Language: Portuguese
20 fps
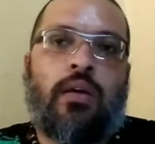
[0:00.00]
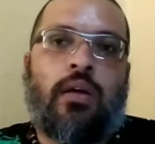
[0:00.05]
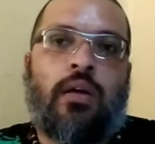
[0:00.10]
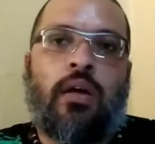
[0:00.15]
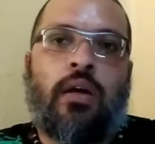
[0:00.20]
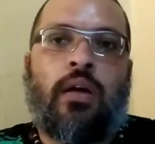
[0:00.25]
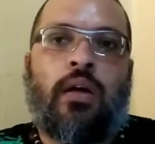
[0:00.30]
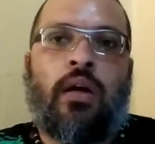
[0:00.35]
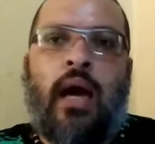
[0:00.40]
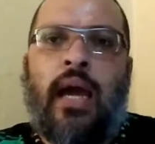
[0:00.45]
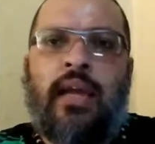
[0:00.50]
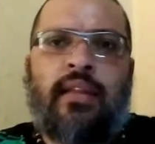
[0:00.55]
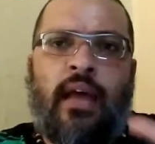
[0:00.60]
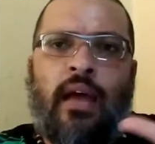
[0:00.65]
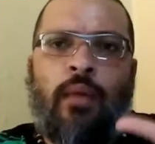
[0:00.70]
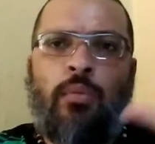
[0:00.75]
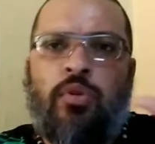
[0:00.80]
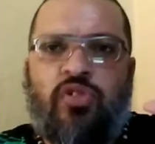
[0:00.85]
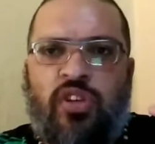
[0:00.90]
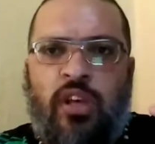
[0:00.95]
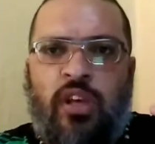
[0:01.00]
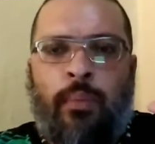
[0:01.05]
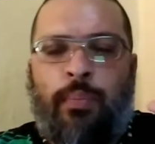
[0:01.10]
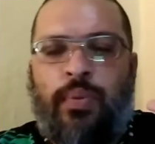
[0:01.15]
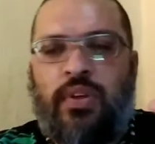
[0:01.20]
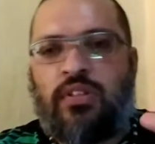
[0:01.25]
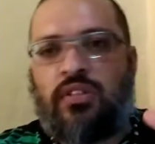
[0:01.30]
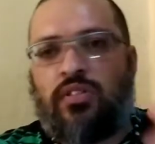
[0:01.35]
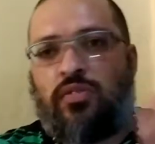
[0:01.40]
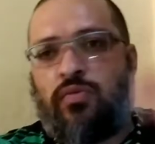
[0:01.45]
Uh, a ideia é muito
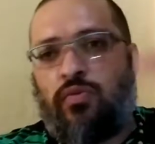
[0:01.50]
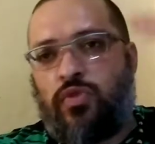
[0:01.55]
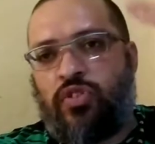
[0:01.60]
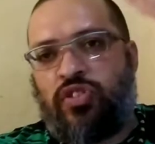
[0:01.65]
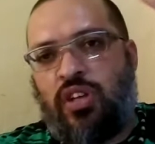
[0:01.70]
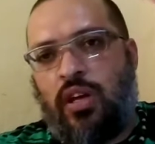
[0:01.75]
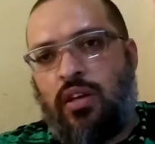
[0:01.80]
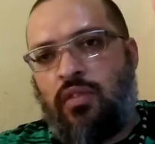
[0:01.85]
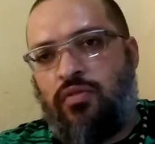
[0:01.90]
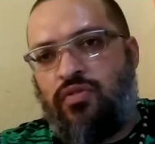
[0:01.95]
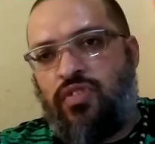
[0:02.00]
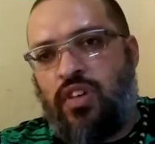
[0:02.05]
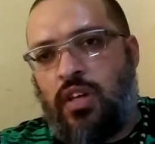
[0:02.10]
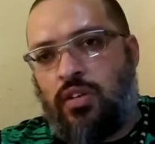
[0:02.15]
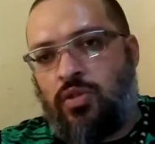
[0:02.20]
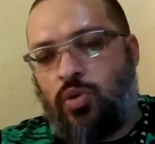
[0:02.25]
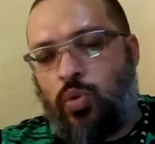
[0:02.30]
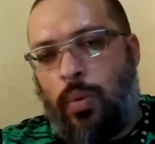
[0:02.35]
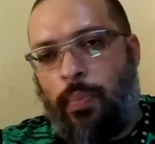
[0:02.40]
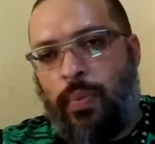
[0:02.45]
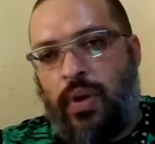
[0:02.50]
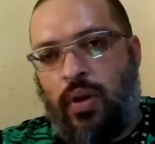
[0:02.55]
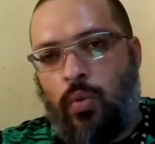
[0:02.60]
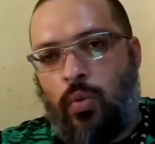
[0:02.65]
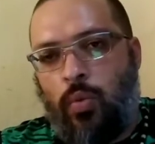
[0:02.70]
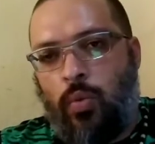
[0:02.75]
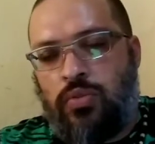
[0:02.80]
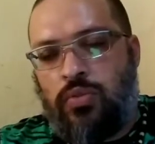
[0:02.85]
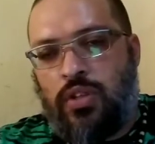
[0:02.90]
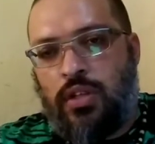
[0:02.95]
simples. Você envia a sua
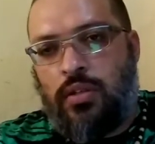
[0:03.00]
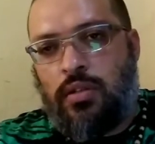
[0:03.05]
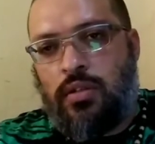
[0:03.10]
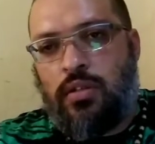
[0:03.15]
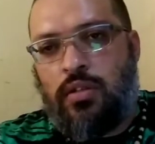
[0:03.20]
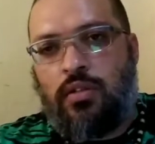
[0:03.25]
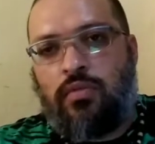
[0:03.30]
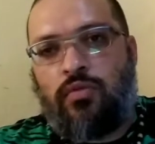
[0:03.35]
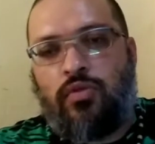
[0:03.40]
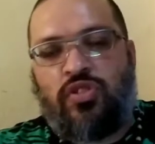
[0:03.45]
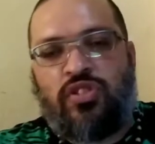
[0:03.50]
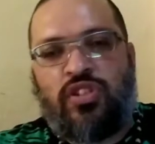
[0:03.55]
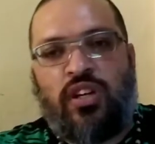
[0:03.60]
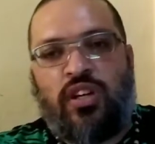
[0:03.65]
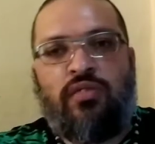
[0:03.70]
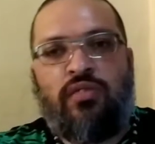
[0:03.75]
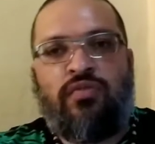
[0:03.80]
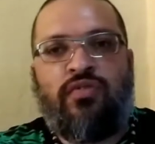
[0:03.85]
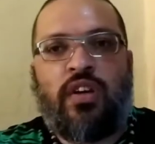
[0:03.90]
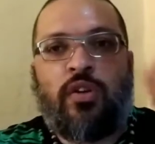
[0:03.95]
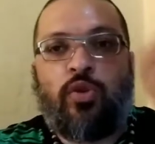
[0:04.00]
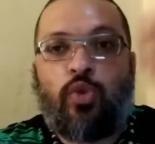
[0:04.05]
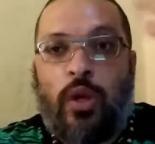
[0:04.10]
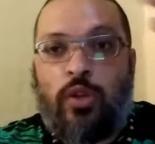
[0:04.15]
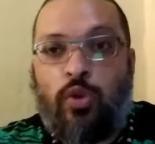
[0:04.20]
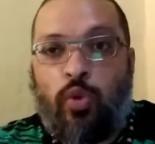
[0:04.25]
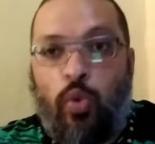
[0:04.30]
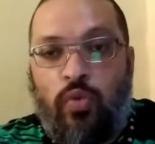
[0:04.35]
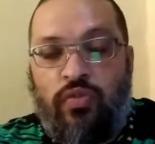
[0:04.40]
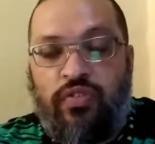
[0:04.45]
pergunta, você envia a sua
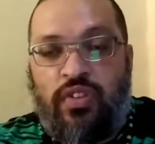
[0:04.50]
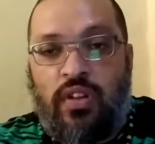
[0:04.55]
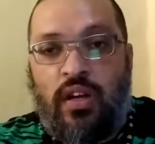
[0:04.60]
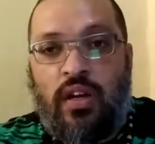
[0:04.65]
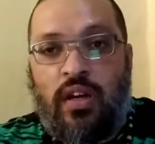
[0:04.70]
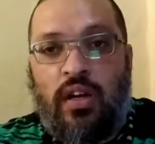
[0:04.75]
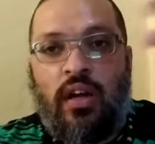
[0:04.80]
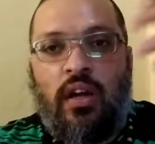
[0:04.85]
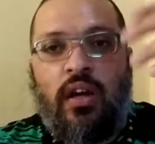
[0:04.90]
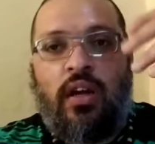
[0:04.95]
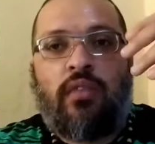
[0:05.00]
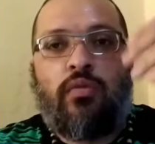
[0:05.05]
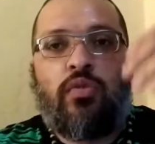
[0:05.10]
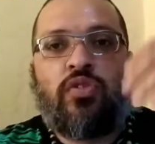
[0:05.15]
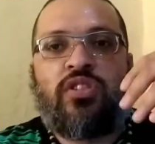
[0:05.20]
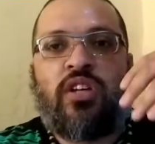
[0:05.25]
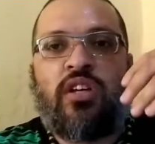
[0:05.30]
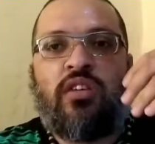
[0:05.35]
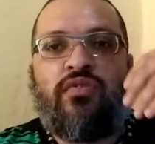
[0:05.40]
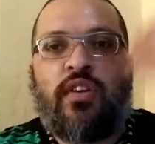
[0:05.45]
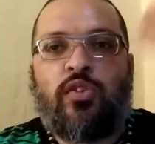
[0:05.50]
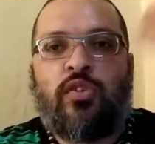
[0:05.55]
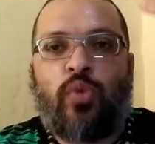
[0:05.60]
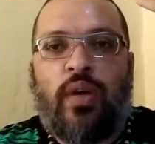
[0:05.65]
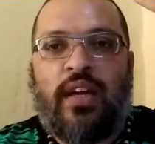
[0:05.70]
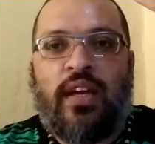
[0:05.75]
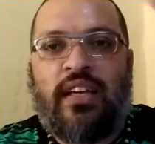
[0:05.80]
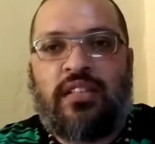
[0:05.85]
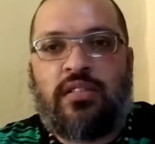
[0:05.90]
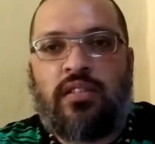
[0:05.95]
dúvida, você envia a
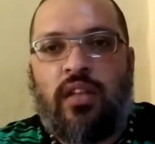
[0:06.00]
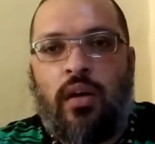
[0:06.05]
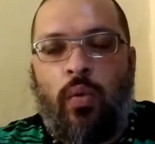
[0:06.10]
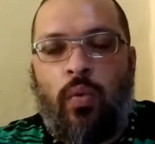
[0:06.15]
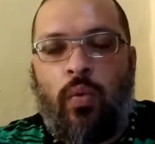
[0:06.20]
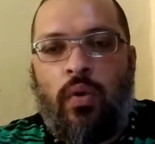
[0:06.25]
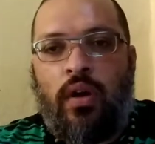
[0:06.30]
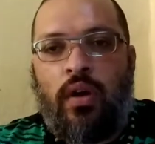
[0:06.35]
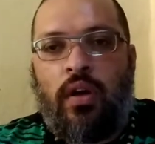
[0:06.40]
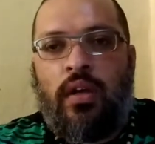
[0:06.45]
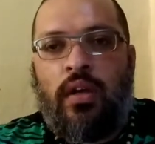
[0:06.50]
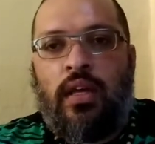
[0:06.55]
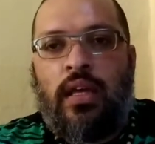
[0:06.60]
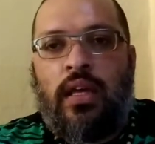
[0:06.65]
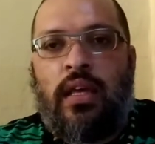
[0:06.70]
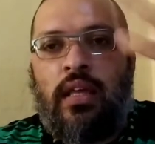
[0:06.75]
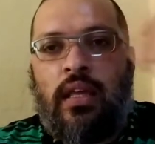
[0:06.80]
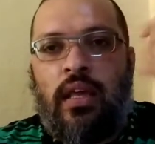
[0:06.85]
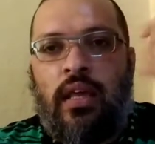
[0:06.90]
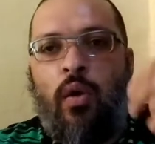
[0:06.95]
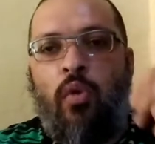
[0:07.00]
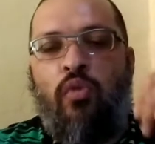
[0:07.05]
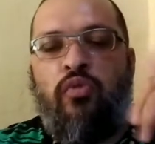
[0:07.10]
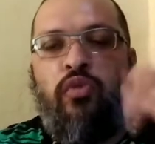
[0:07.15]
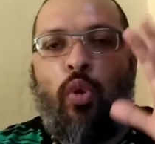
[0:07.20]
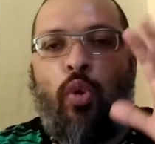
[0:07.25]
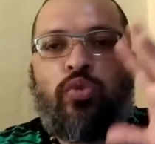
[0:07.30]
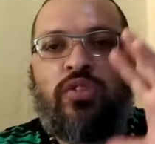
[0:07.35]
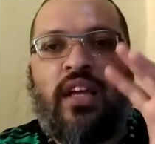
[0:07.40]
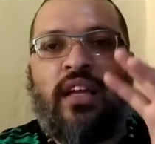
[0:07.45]
sua questão e eu
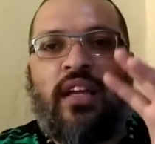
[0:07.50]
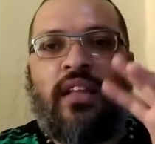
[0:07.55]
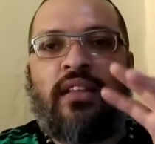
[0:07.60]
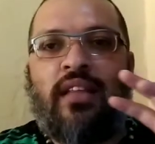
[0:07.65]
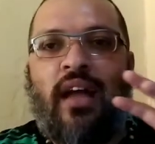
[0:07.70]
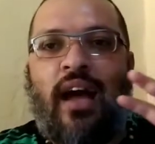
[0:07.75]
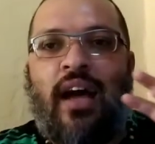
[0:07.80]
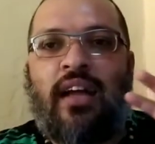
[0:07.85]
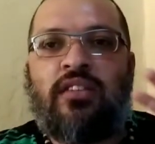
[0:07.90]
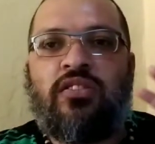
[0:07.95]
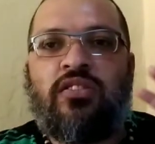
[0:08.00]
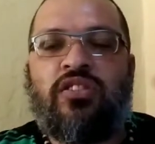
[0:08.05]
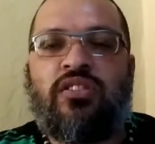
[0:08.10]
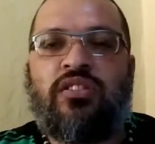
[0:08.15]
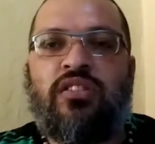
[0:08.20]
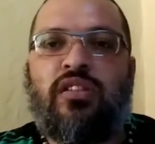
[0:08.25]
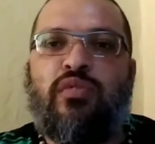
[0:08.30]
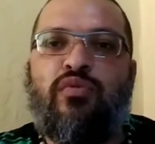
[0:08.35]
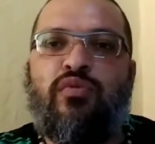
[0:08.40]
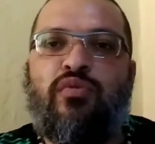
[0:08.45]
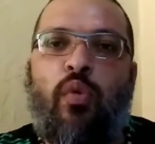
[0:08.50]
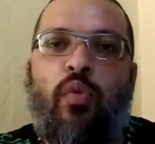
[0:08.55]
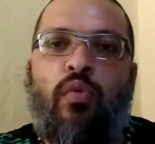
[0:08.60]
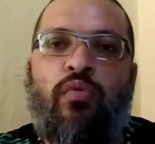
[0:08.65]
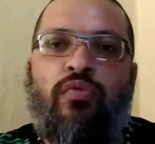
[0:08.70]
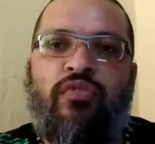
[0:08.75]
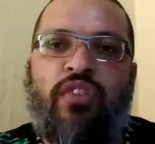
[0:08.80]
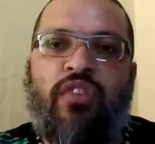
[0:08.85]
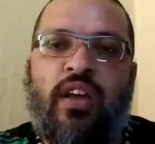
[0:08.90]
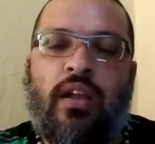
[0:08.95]
vou tentar
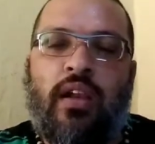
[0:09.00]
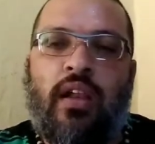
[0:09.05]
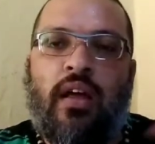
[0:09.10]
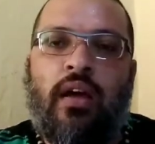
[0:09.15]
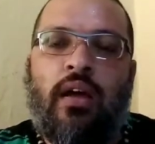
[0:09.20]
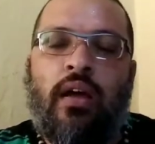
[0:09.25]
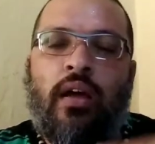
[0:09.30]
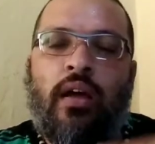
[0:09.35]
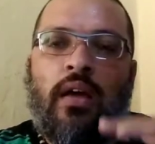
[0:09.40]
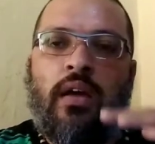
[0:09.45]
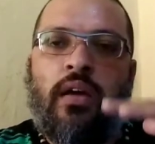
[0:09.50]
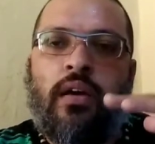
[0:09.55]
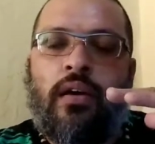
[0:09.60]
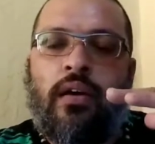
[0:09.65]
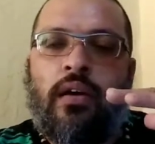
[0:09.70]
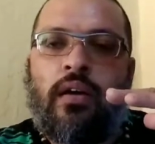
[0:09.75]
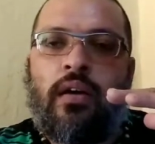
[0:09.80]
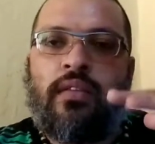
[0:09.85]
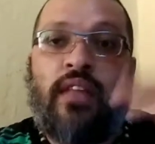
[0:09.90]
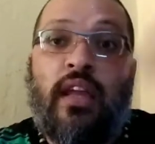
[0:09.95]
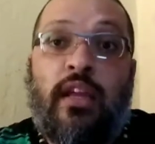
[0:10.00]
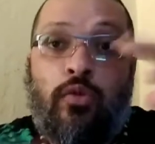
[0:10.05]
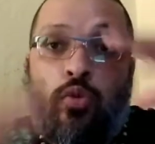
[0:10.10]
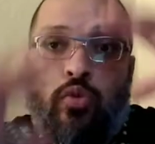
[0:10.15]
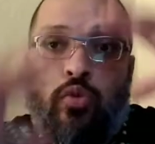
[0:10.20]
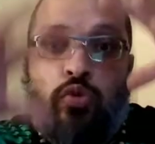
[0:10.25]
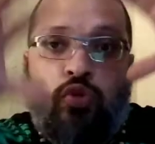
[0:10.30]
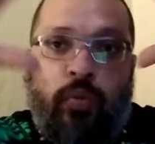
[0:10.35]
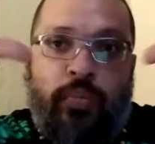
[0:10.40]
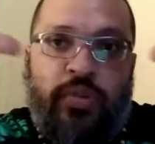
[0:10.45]
desenvolvê-la uh, dentro
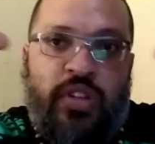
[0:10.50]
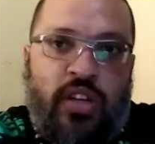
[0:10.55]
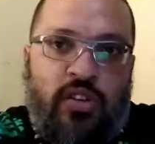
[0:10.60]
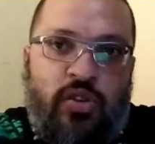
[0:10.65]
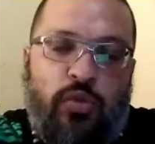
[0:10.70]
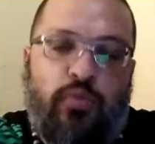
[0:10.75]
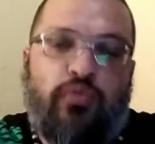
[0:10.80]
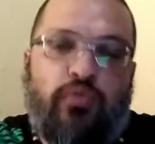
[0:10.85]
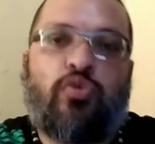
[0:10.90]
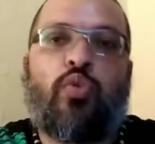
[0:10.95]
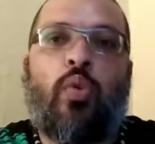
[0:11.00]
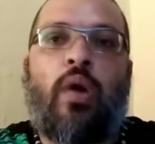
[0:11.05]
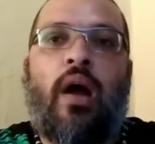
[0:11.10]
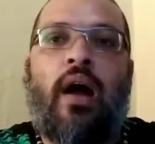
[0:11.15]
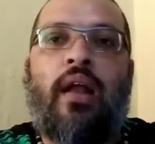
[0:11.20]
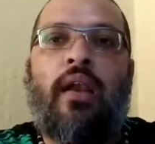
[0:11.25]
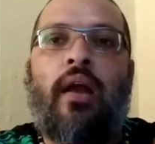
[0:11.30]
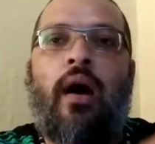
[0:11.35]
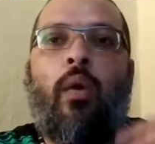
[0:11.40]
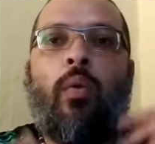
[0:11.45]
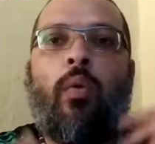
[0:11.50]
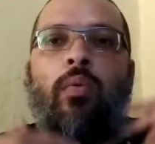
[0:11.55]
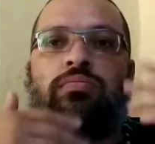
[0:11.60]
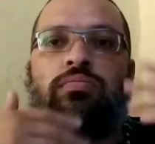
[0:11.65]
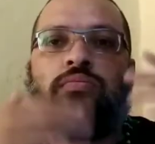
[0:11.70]
dos objetivos do canal.